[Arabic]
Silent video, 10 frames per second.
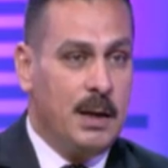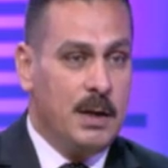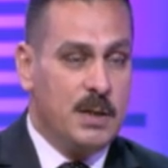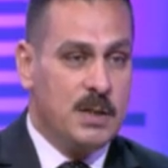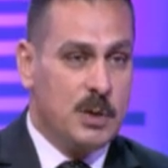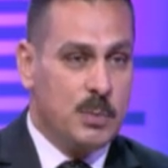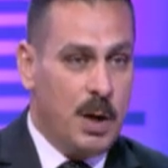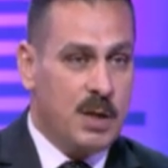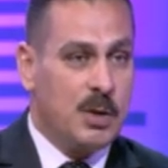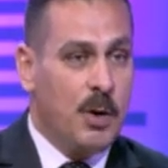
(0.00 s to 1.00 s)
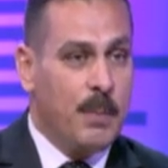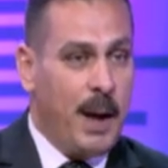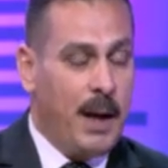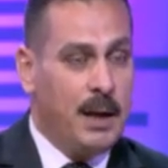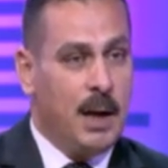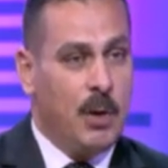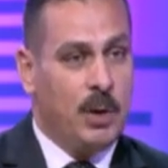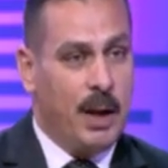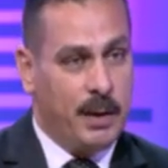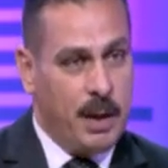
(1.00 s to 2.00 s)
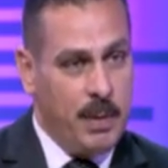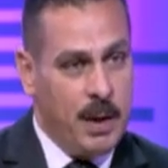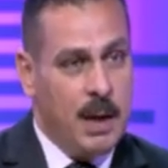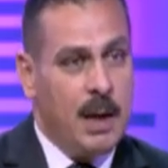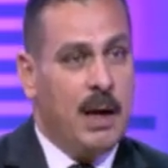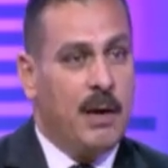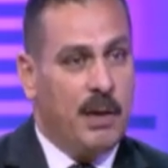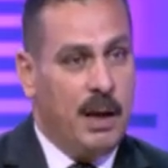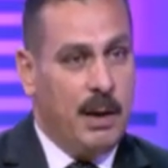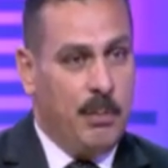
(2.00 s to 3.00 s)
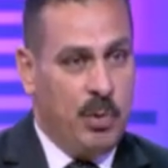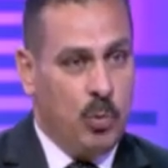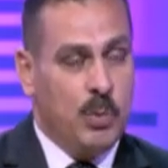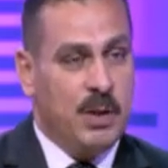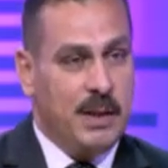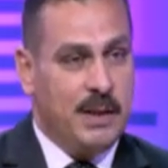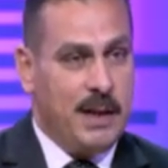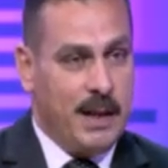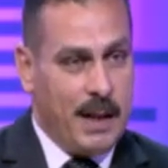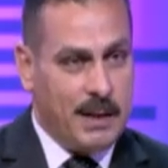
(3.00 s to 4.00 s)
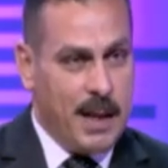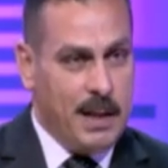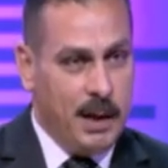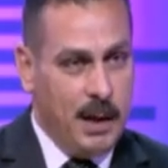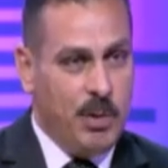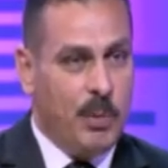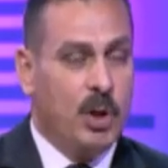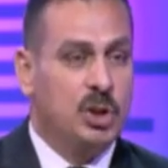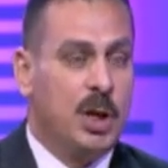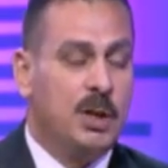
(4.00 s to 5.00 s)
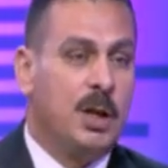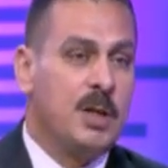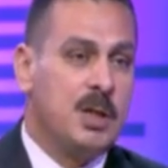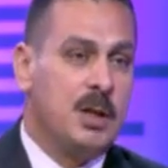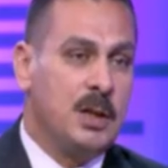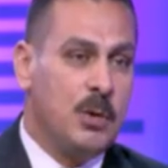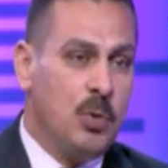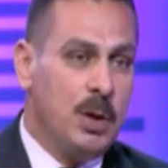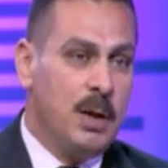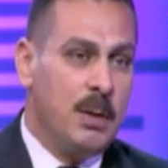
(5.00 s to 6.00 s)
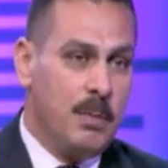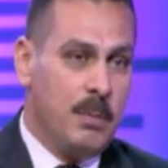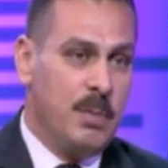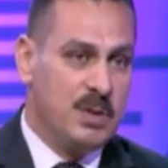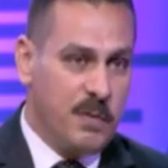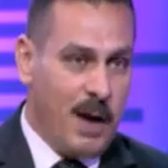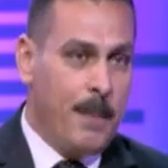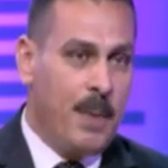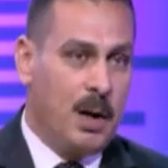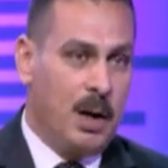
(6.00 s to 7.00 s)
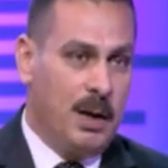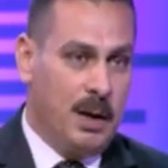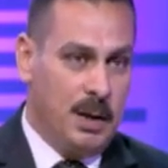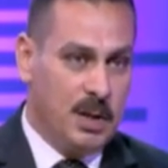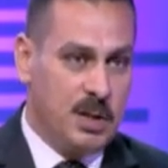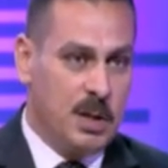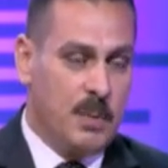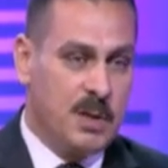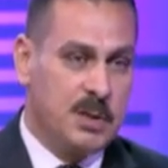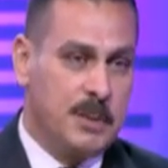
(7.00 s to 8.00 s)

للاستثمار سواء المحلي او الاجنبي إيه، بنقول كتدعيم لمؤشرات الاقتصاد الكلي بصفه عامه الاقتصاد المصري.